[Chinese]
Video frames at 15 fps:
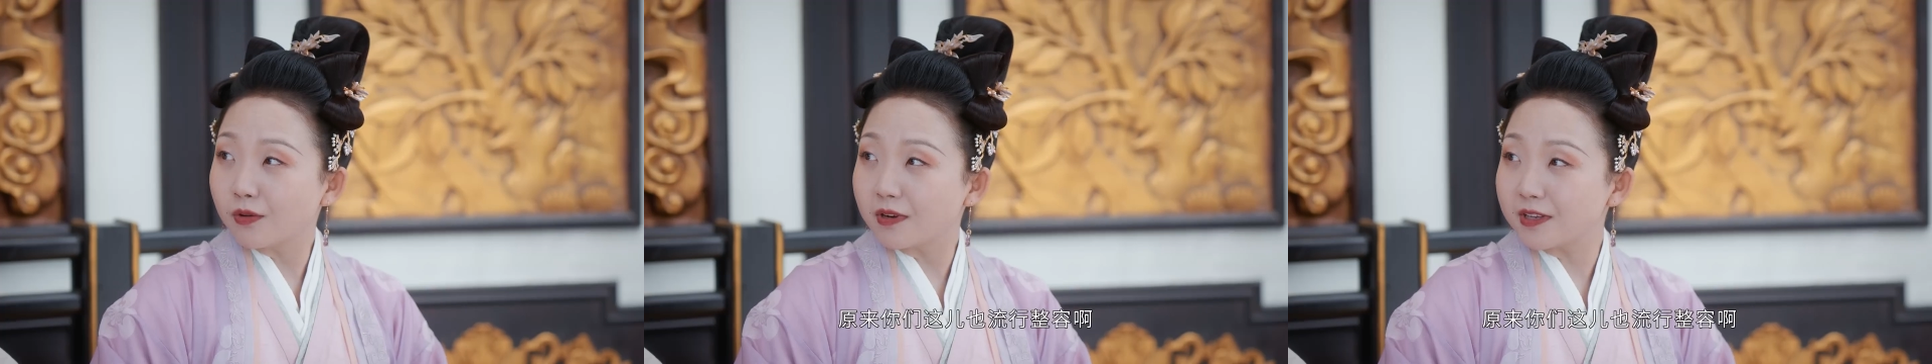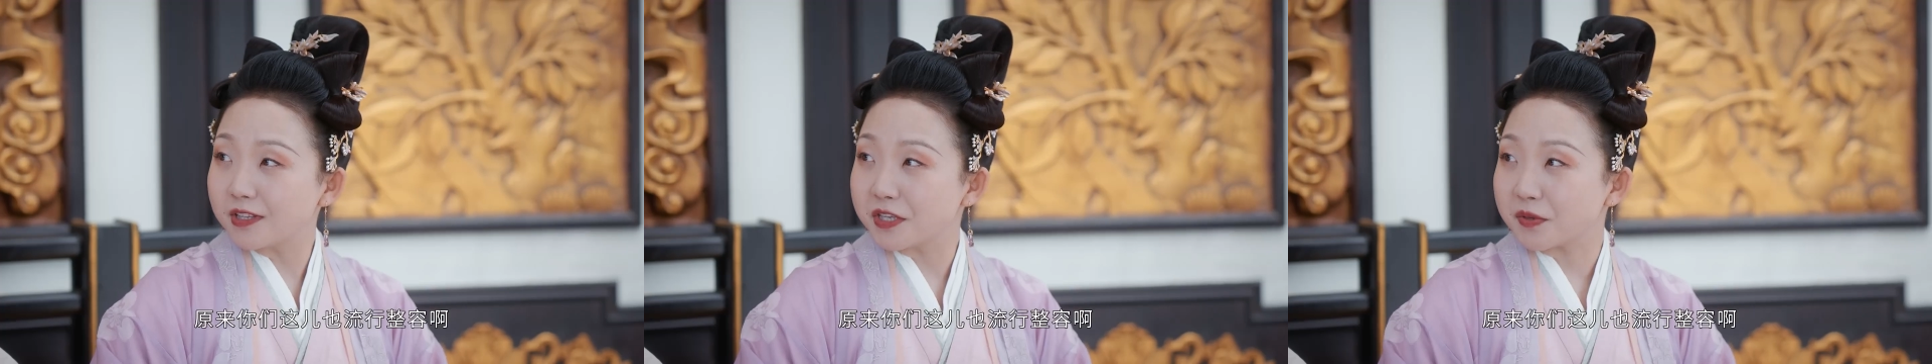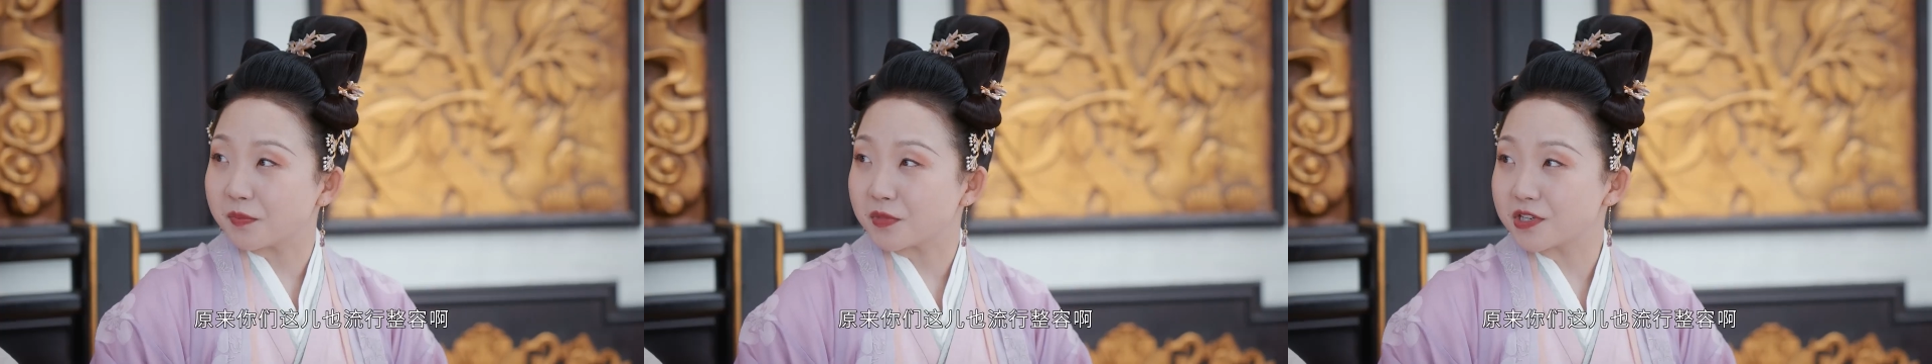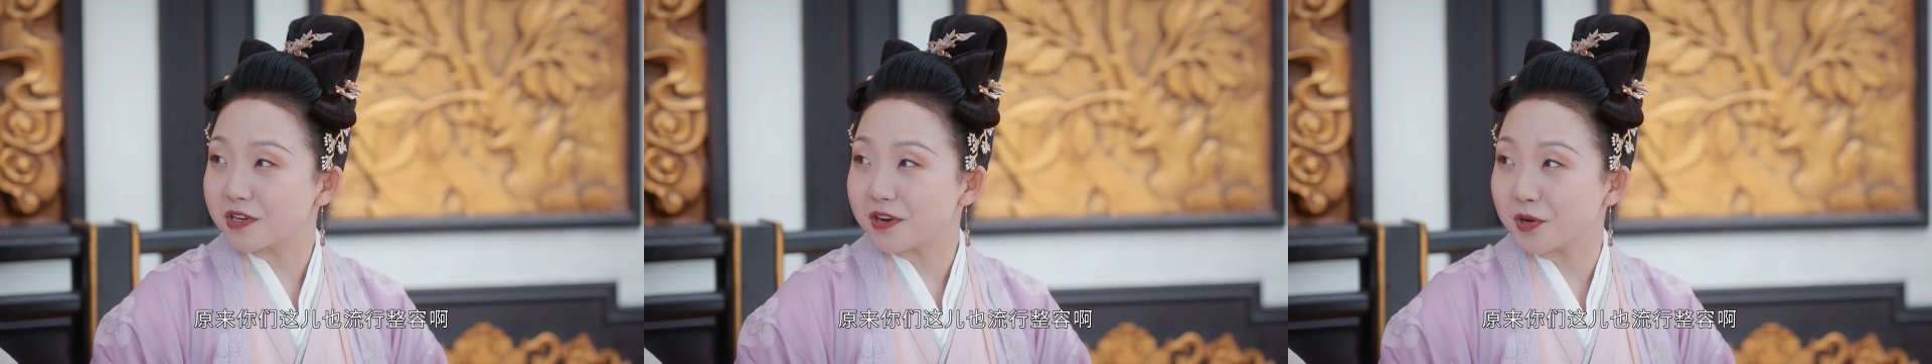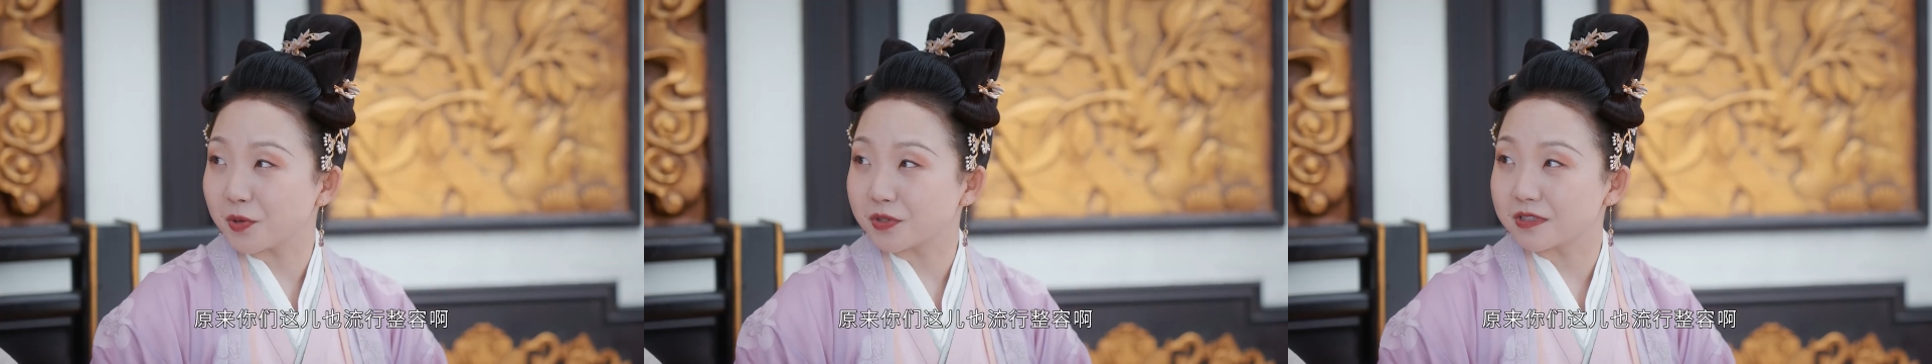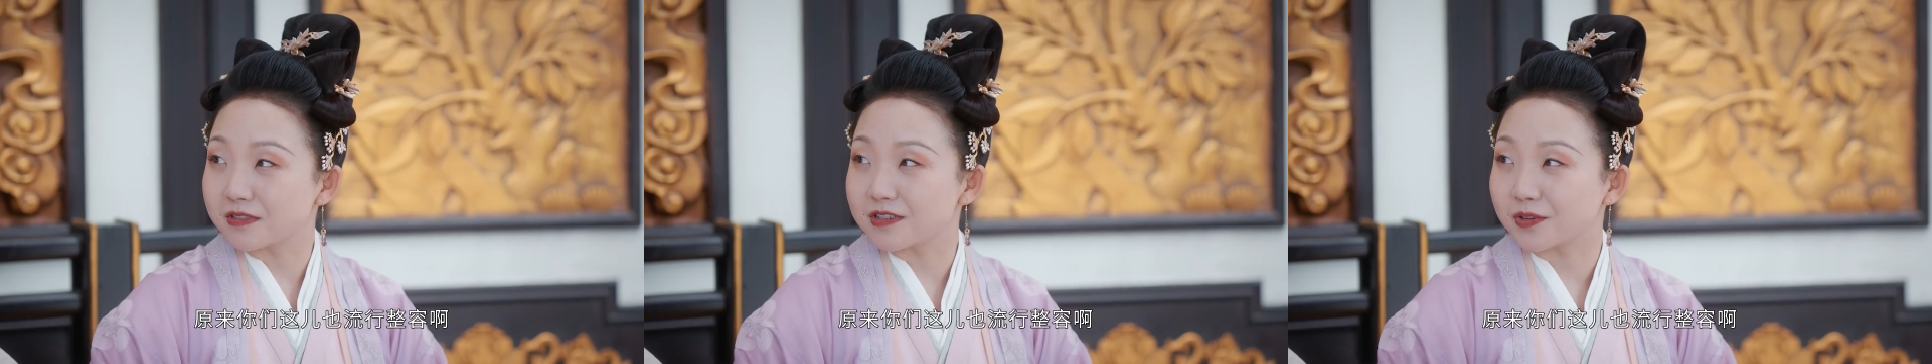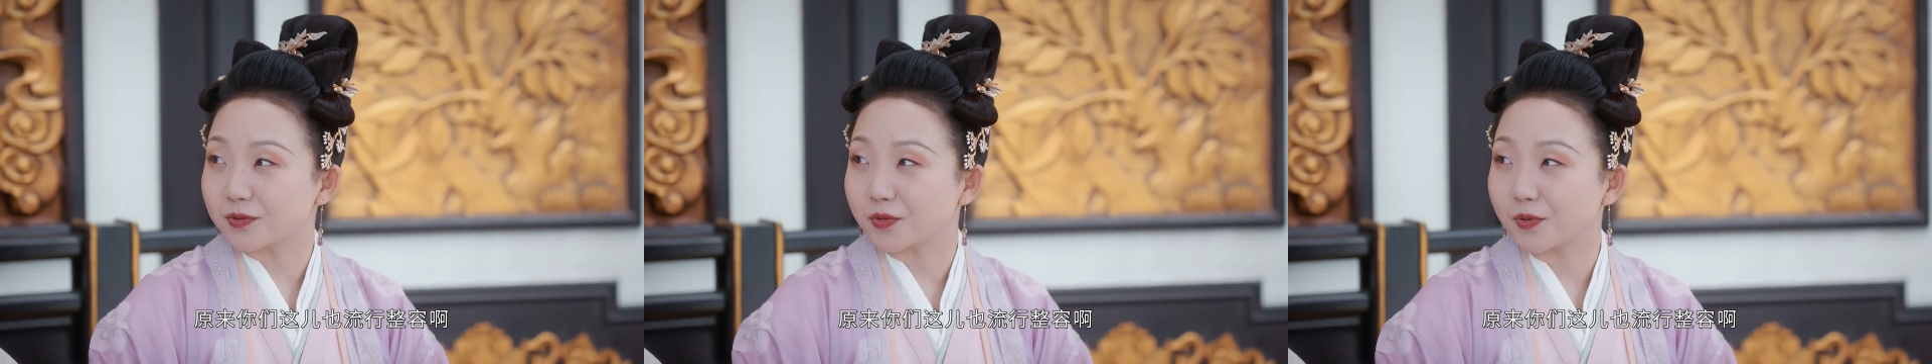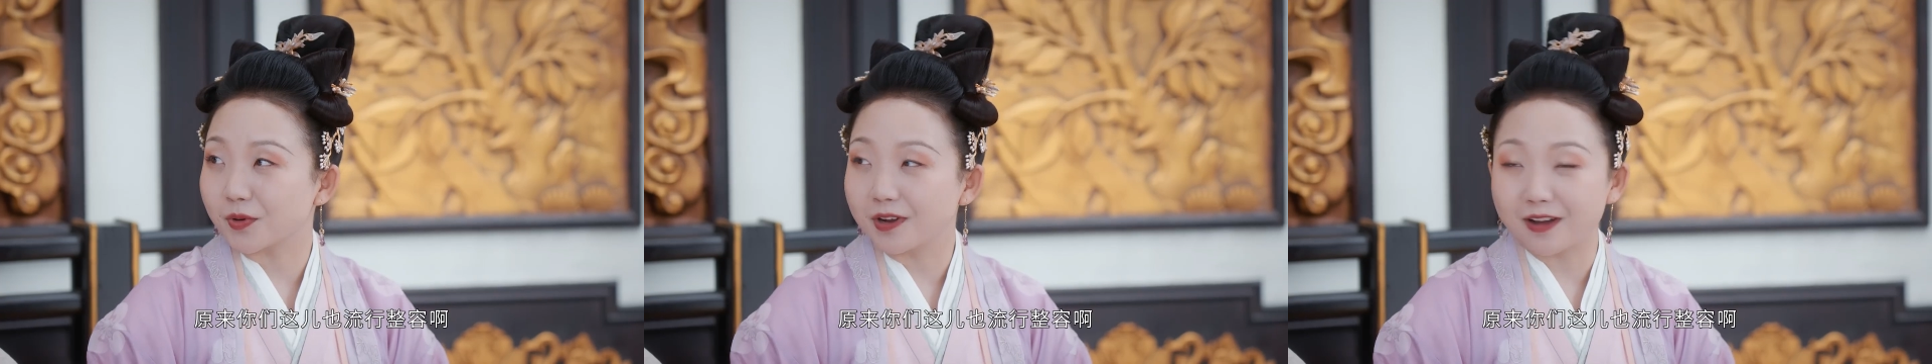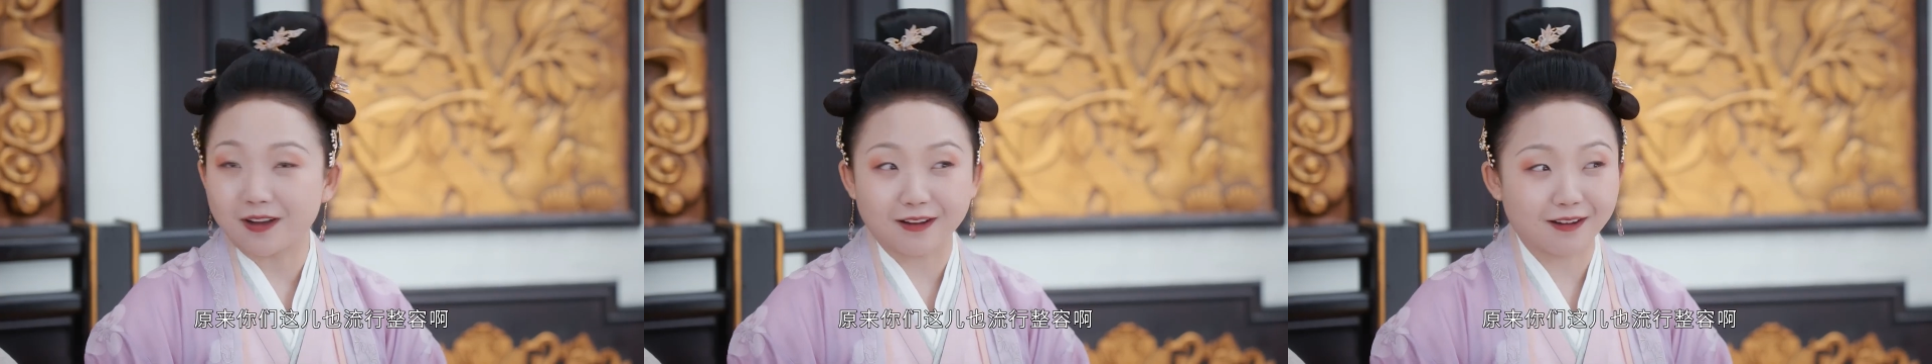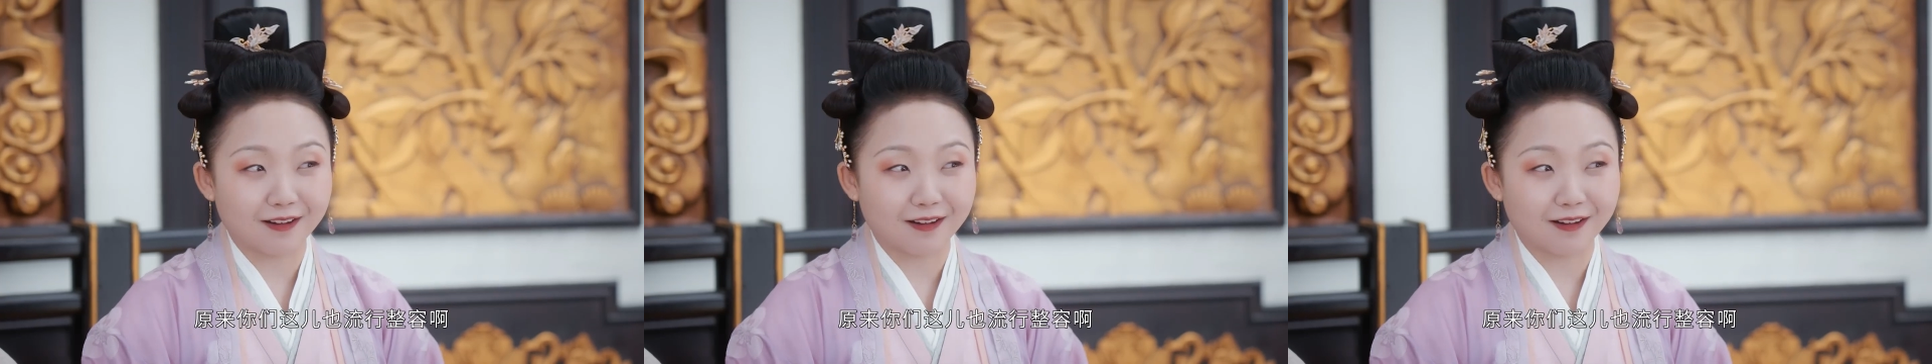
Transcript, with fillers: 原来你们这也流行整容啊！